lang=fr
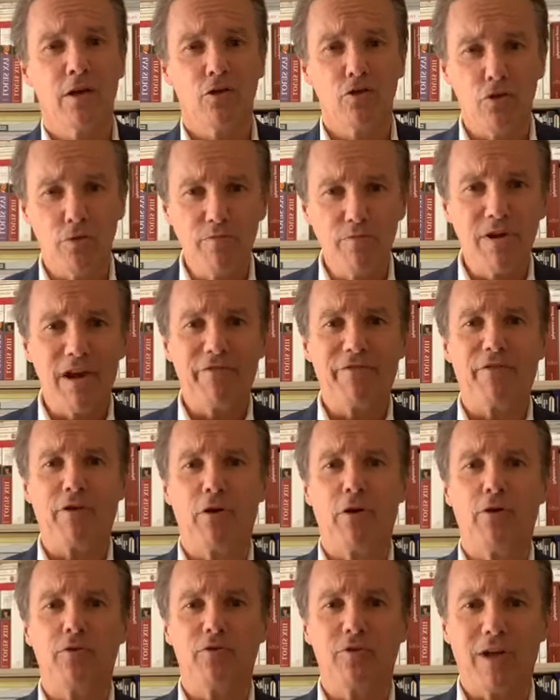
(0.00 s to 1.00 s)
Debout la
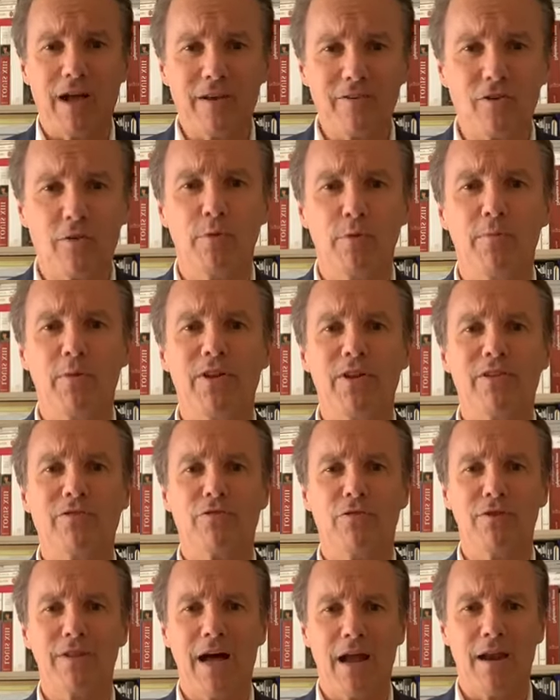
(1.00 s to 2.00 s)
France, Rassemblement
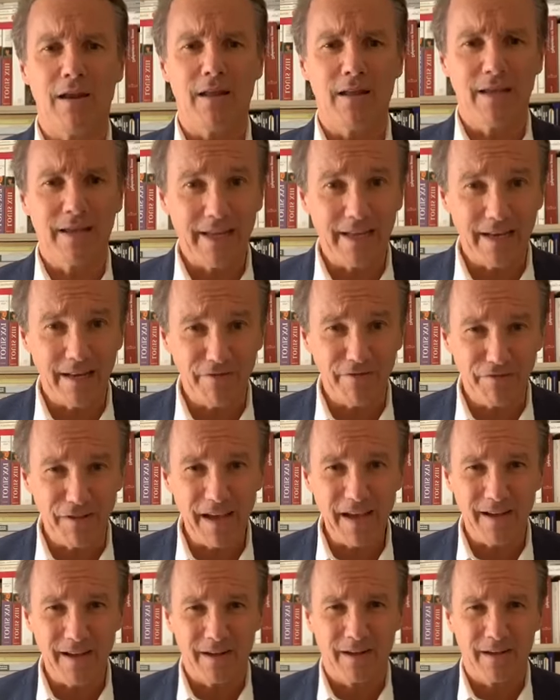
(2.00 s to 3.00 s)
national et les
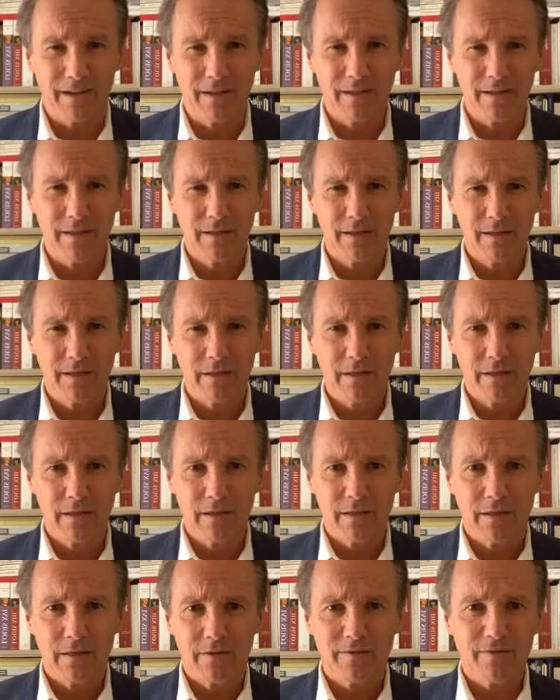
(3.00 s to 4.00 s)
Verts,
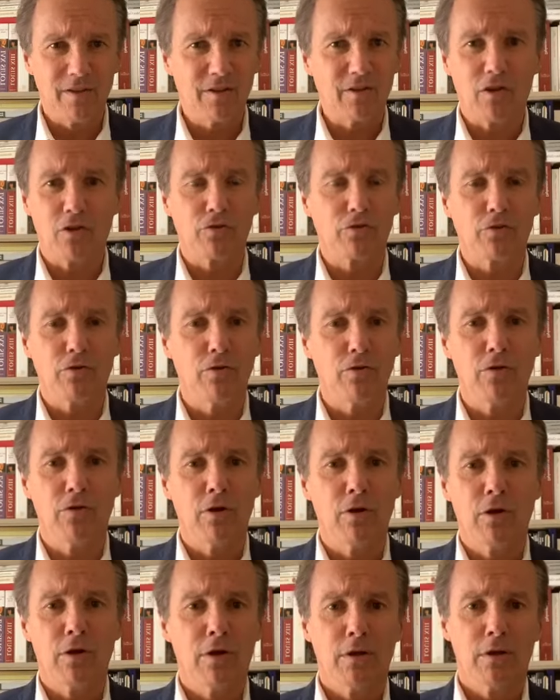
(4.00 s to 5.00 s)
c'est entre,
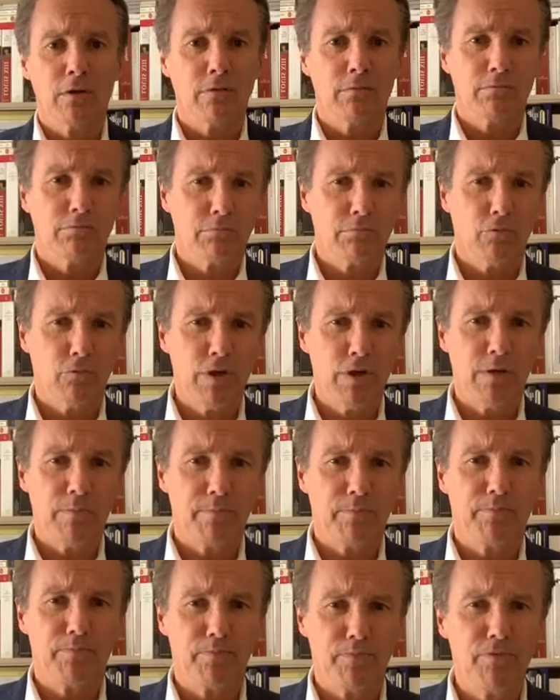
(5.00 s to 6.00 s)
oui,
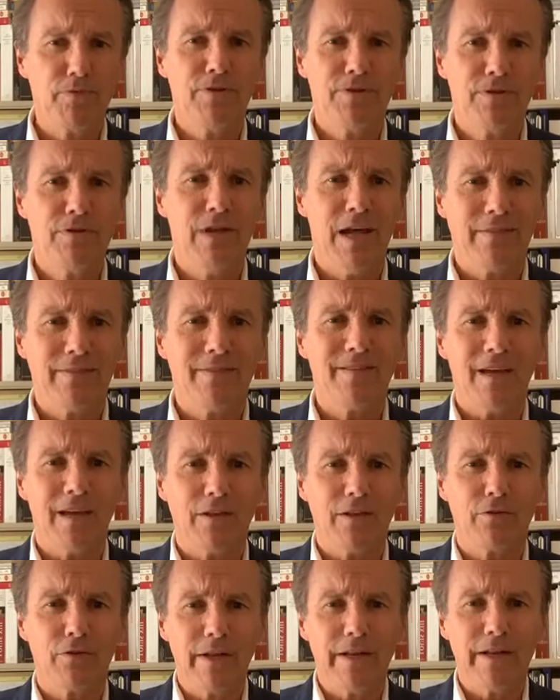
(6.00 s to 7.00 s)
plus d'un
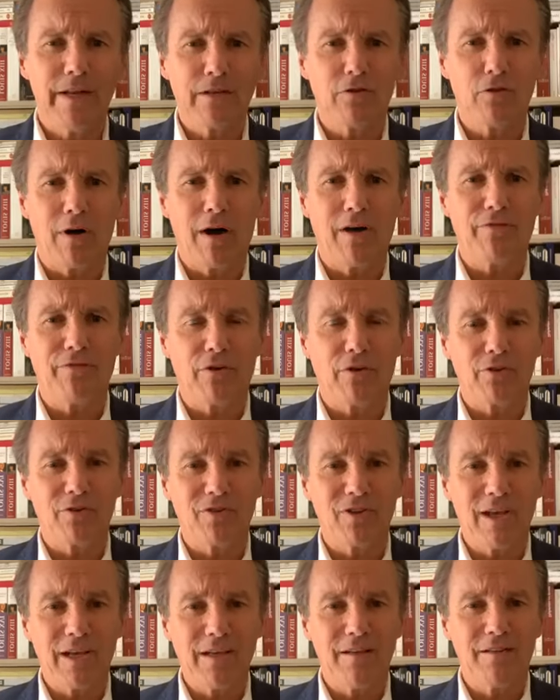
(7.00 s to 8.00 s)
tiers de l'électorat
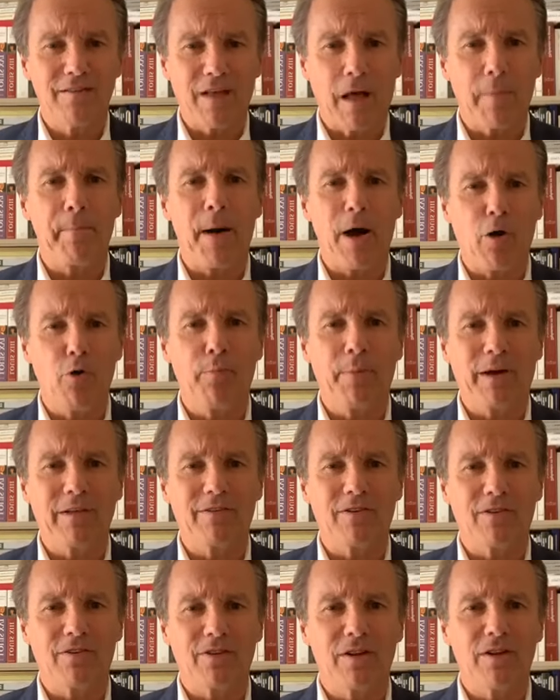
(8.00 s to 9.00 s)
français qui ne sera pas
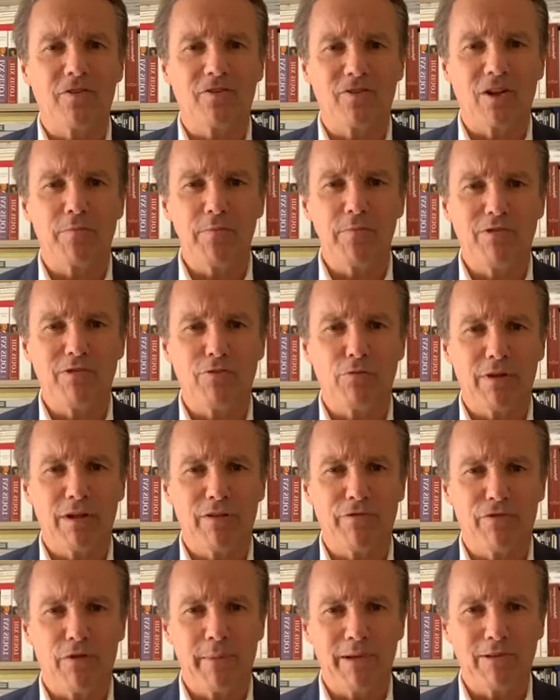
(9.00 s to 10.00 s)
représenté dans cette mission
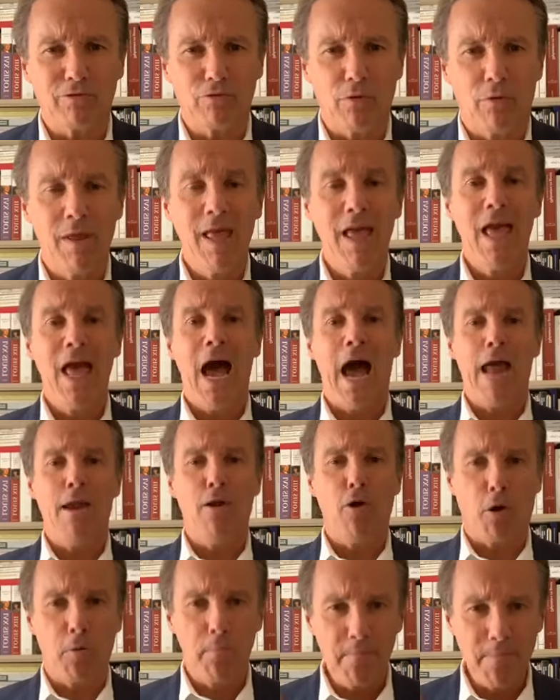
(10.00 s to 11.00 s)
d'information.
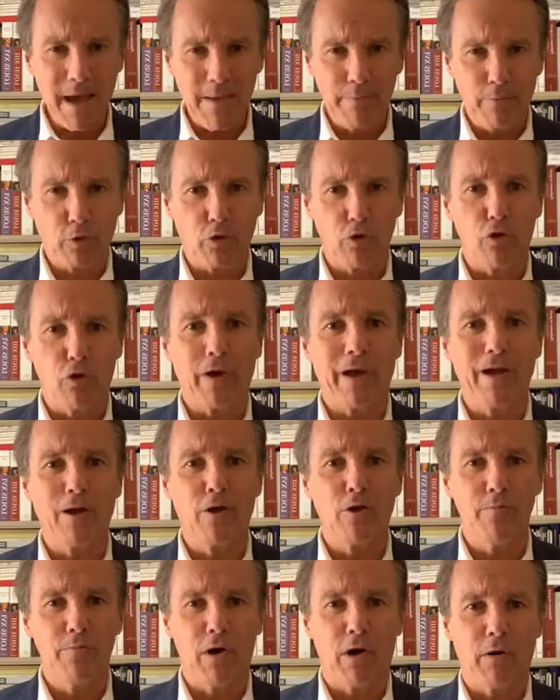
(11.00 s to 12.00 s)
Alors même que le
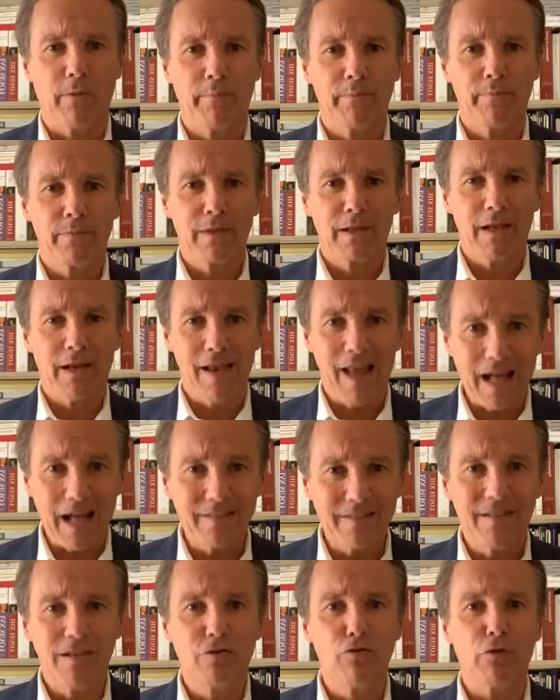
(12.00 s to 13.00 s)
règlement,
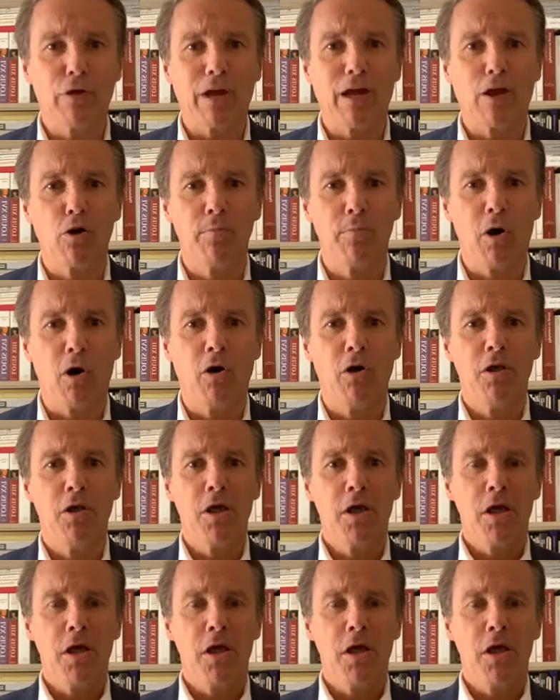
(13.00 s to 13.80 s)
l'article du règlement,